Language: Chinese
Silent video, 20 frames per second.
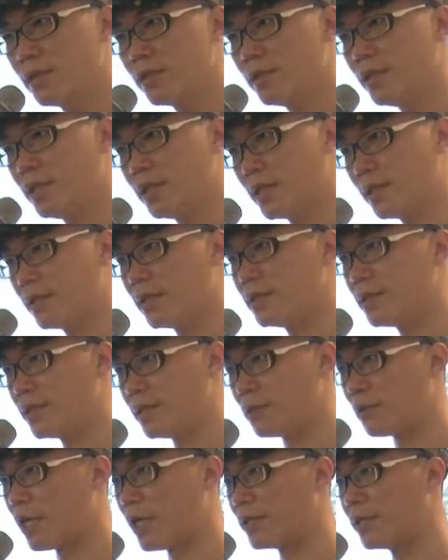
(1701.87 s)
你可能
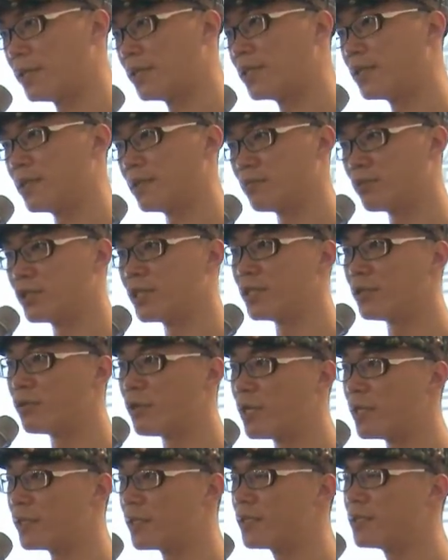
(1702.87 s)
喜欢，你可能不喜
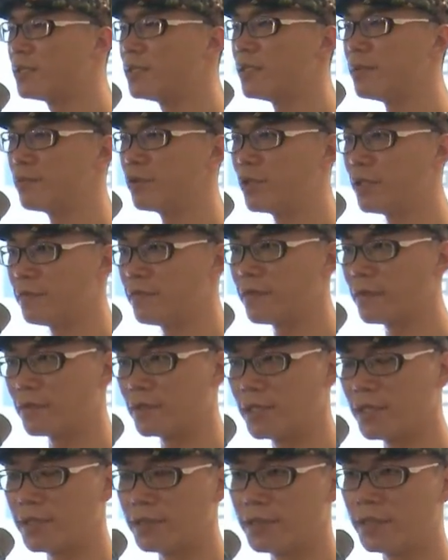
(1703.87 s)
欢，但是你不能否
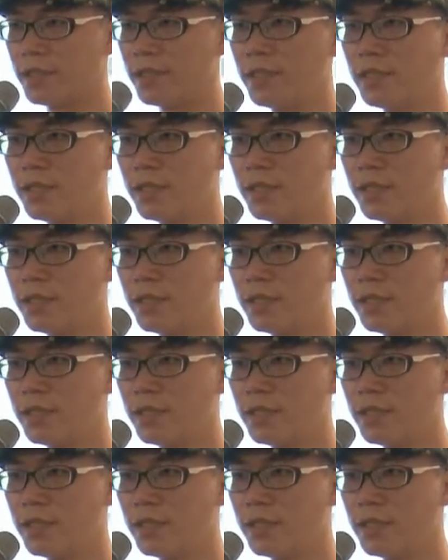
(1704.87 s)
认。